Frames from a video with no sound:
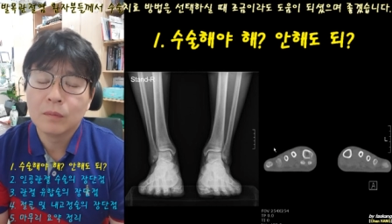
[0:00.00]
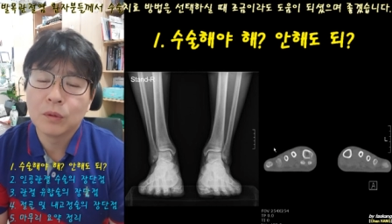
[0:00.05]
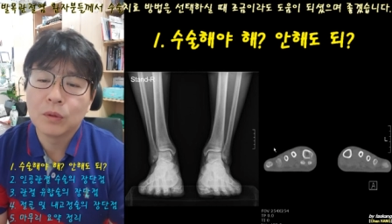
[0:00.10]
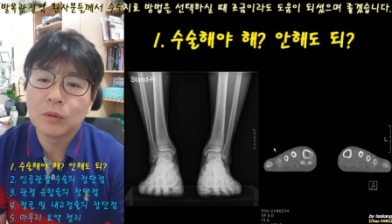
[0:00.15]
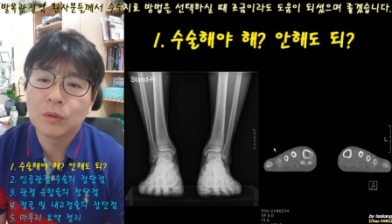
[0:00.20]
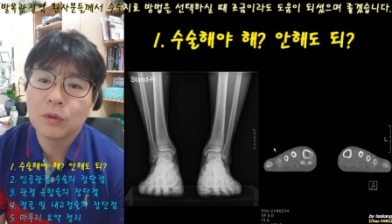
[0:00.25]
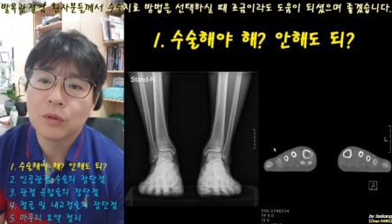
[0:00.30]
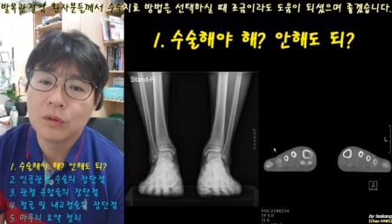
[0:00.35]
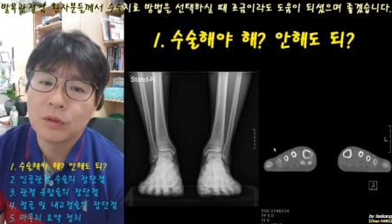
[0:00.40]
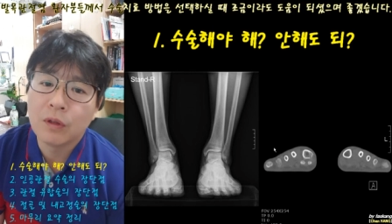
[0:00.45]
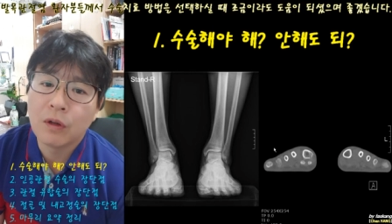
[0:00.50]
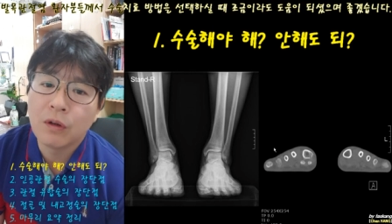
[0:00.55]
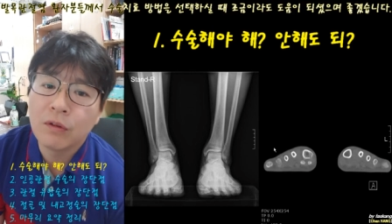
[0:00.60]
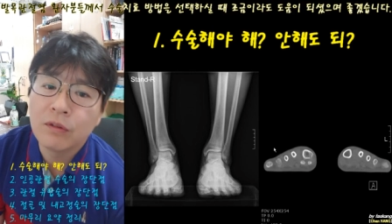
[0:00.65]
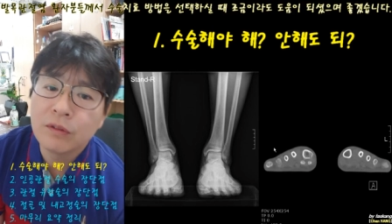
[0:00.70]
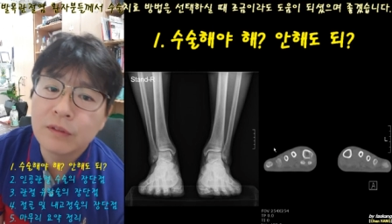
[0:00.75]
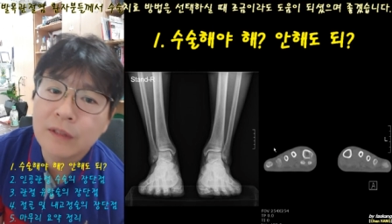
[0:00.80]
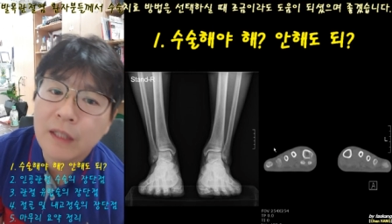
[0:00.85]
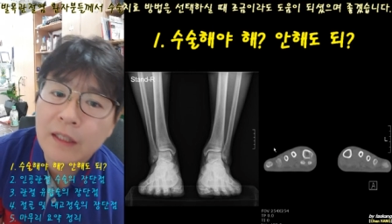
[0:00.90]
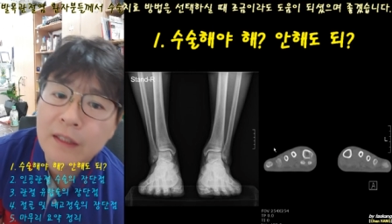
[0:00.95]
보통
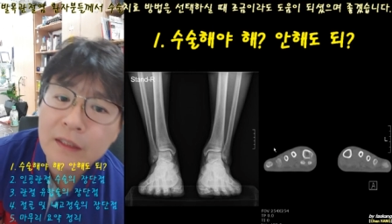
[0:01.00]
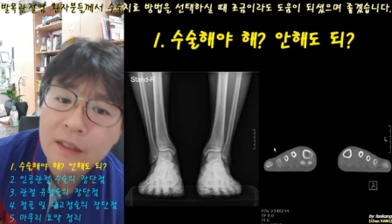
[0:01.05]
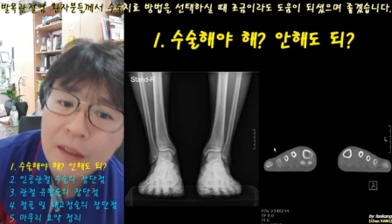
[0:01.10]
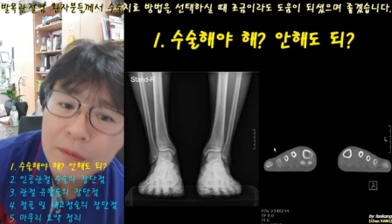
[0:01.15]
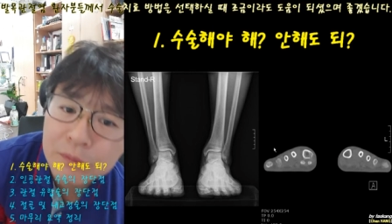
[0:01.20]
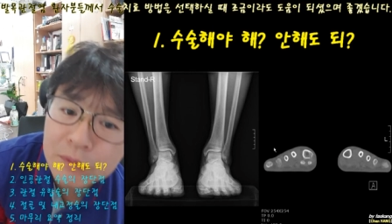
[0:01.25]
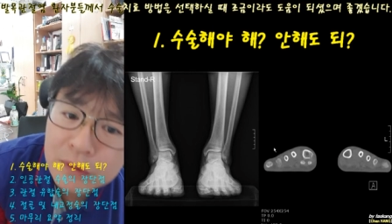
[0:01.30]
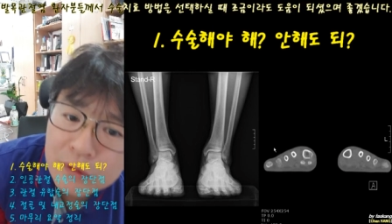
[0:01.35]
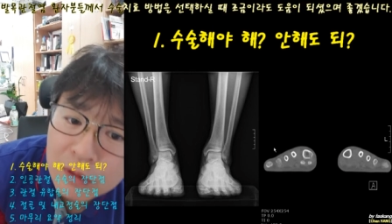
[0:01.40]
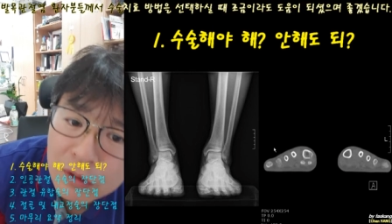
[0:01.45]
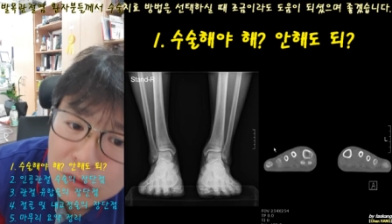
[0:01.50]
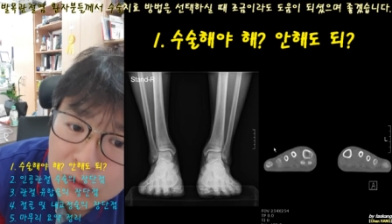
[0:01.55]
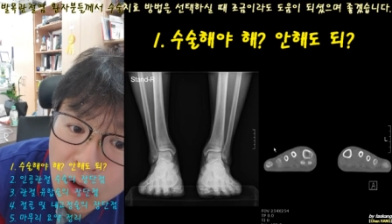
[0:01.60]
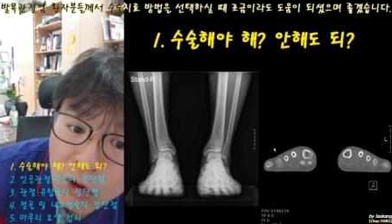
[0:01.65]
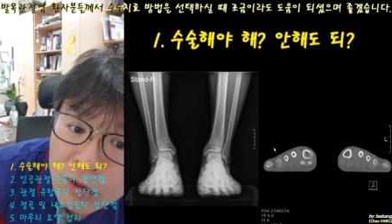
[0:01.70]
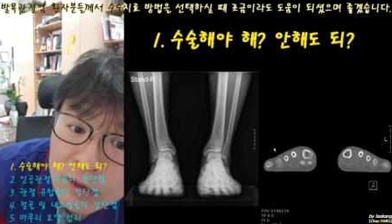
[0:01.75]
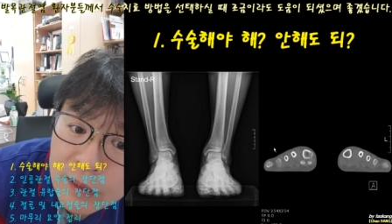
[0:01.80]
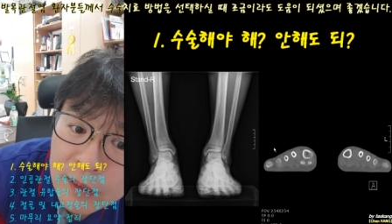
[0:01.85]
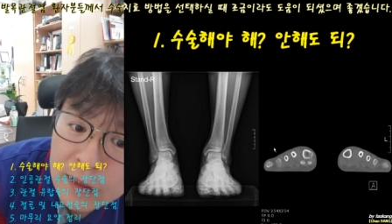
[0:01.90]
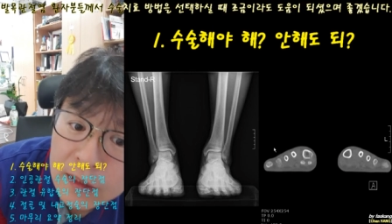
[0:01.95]
0단계부터
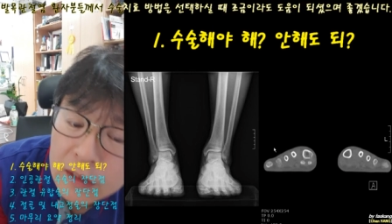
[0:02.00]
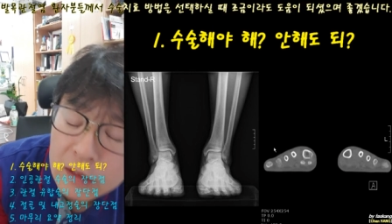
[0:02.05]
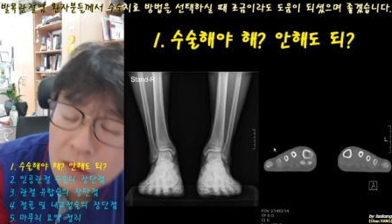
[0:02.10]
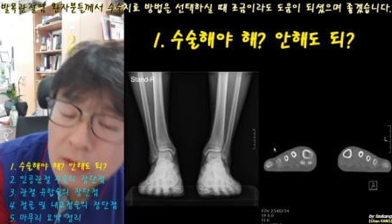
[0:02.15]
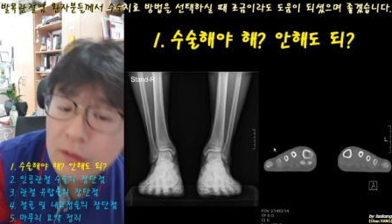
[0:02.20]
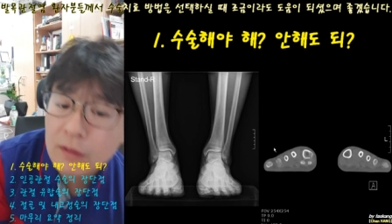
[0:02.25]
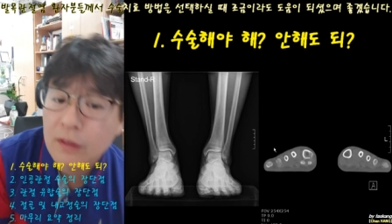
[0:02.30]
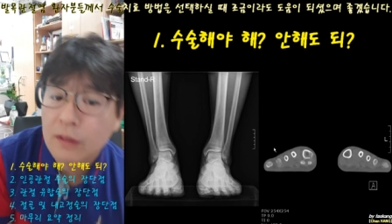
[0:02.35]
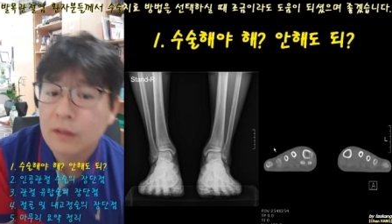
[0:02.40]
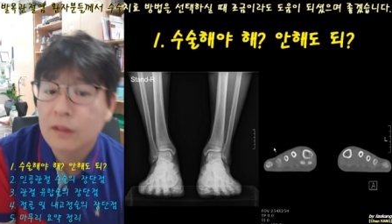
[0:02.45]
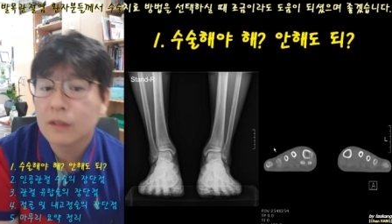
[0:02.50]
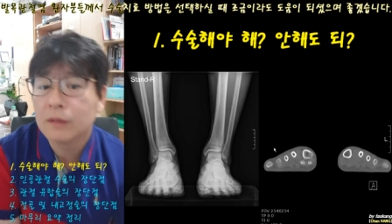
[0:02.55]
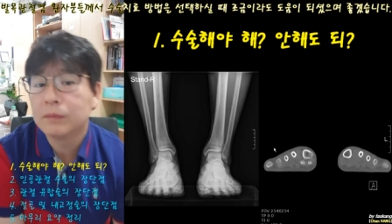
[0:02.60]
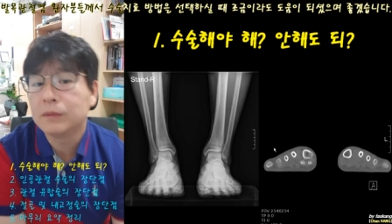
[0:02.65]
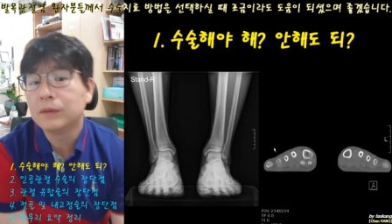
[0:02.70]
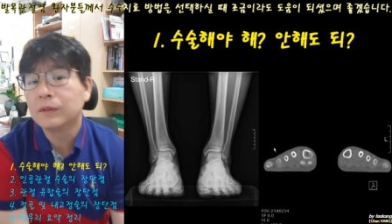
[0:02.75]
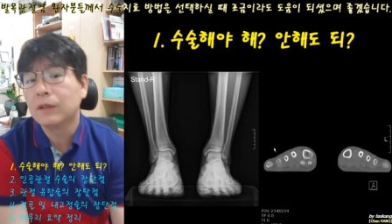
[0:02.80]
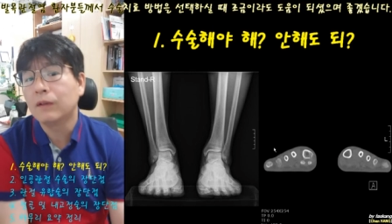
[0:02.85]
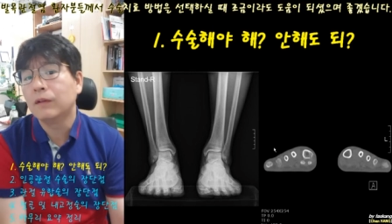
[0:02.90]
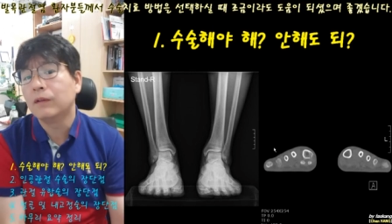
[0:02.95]
정상인
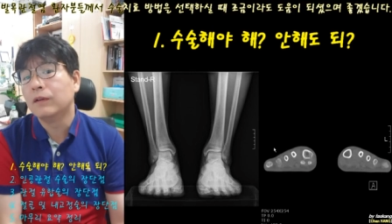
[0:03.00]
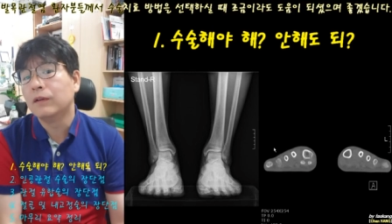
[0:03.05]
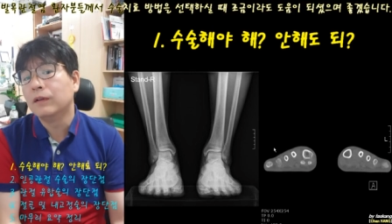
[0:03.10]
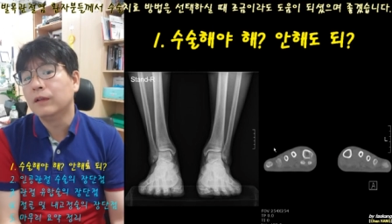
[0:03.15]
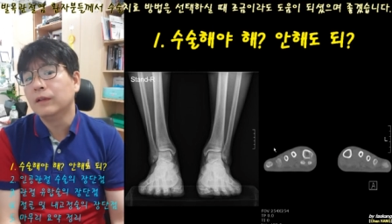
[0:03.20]
0단계부터